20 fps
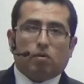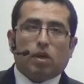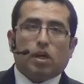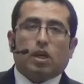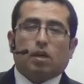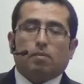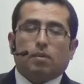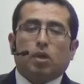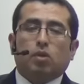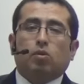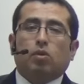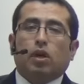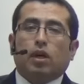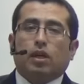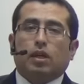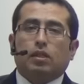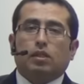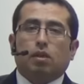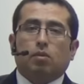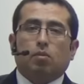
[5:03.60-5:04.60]
en una quemadura.
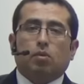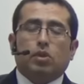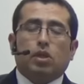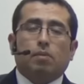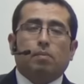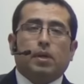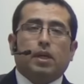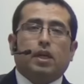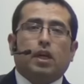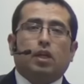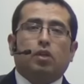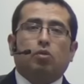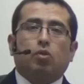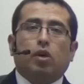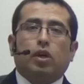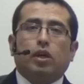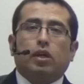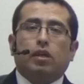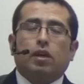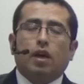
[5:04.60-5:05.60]
¿Qué estamos
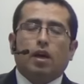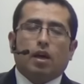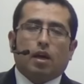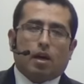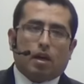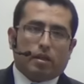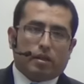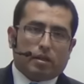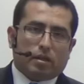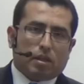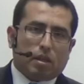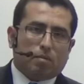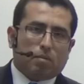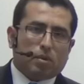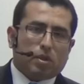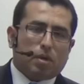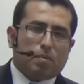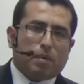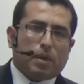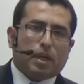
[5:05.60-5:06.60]
aplicando ahí? Ahí
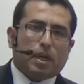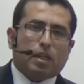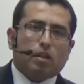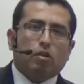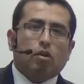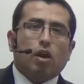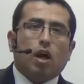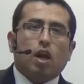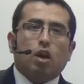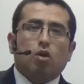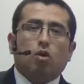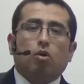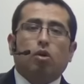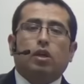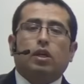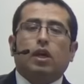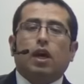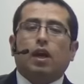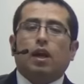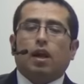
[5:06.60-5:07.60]
estamos aplicando la
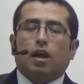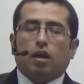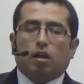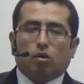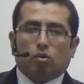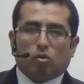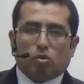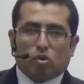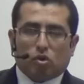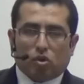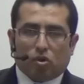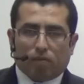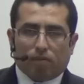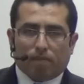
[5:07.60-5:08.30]
lógica y la deducción